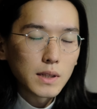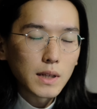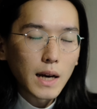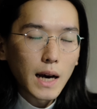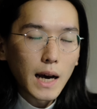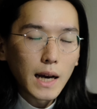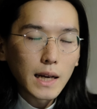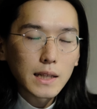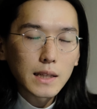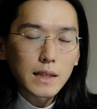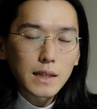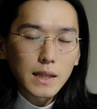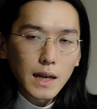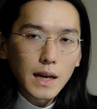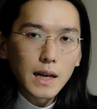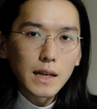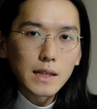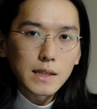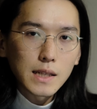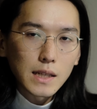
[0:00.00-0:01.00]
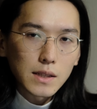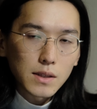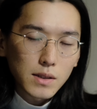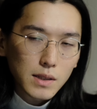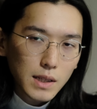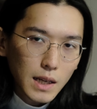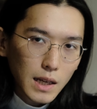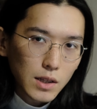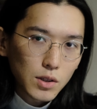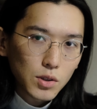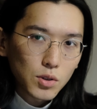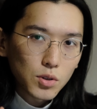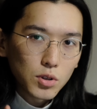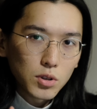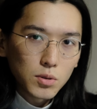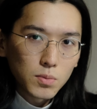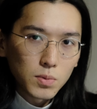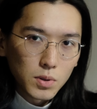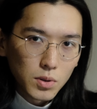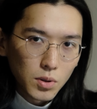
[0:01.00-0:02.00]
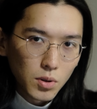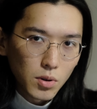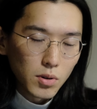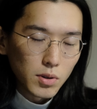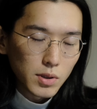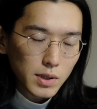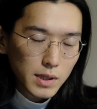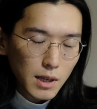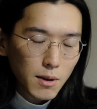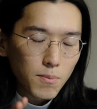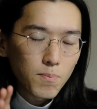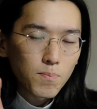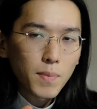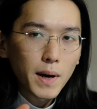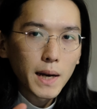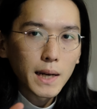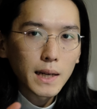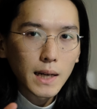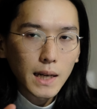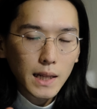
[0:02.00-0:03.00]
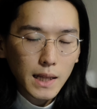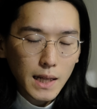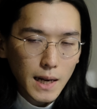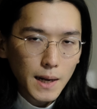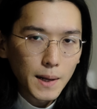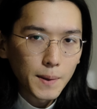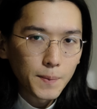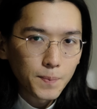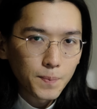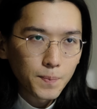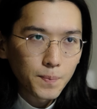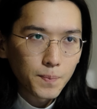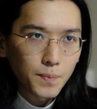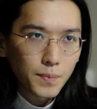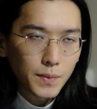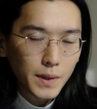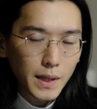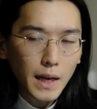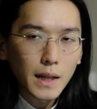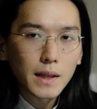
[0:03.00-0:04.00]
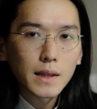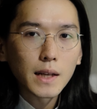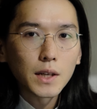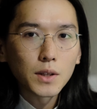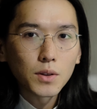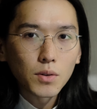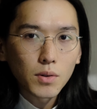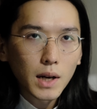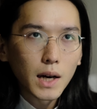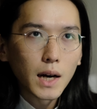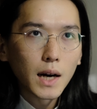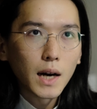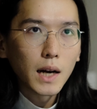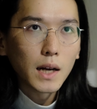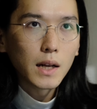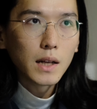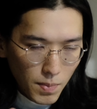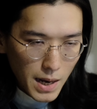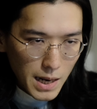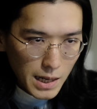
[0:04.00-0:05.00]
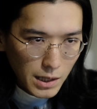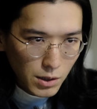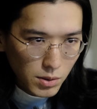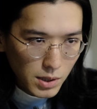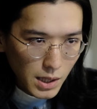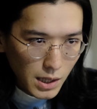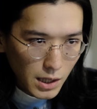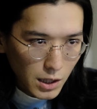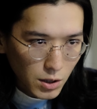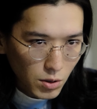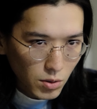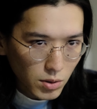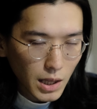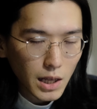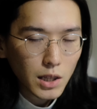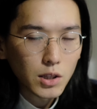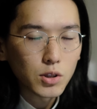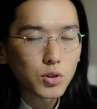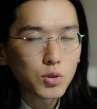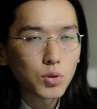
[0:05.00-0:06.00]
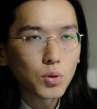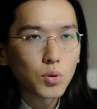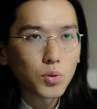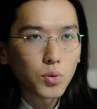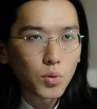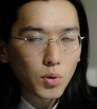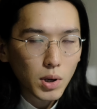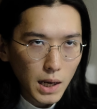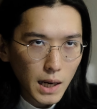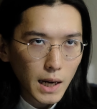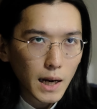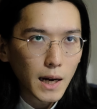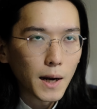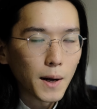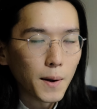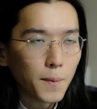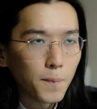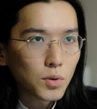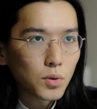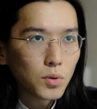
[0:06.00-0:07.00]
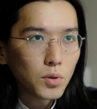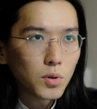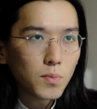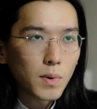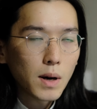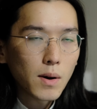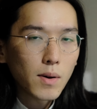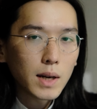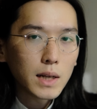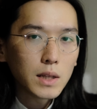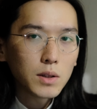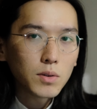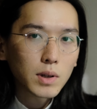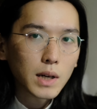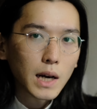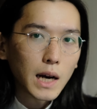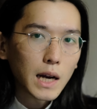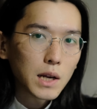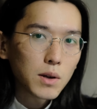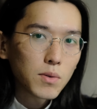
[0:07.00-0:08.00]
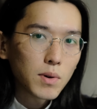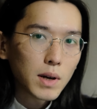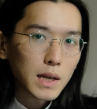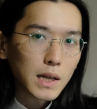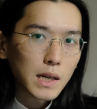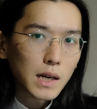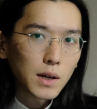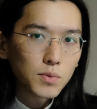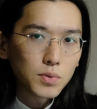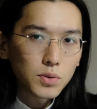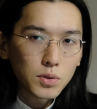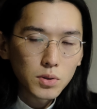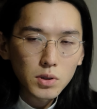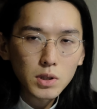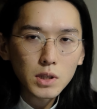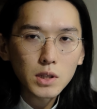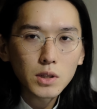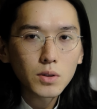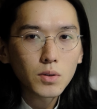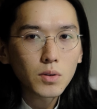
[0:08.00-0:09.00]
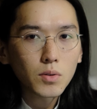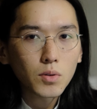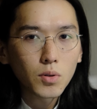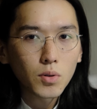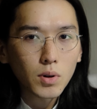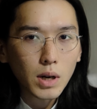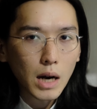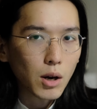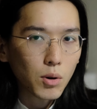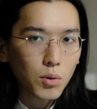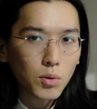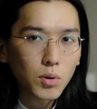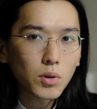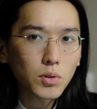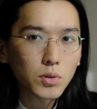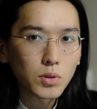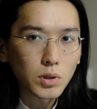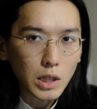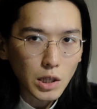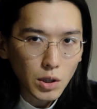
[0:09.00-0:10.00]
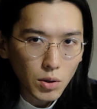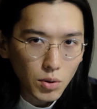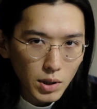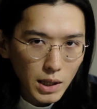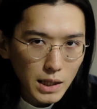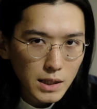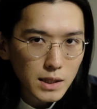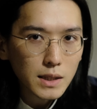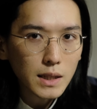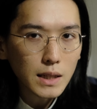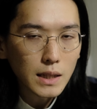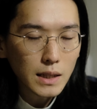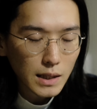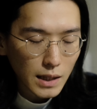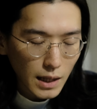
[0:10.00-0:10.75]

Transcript: 入ったジャズ研究部の先輩方であったりとか、バイト先の店長とか、その周りの界隈が古着をかっこよく着こなしてい